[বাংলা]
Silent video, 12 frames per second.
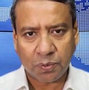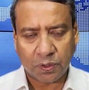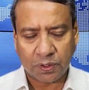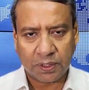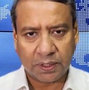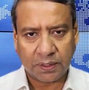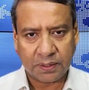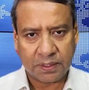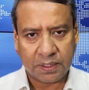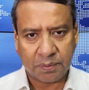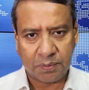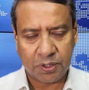পদ নেই
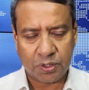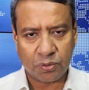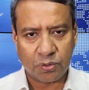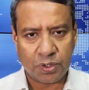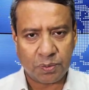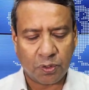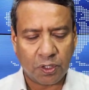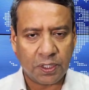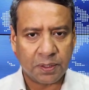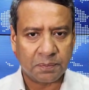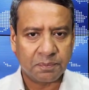সেটা বি চৌধুরী বলেন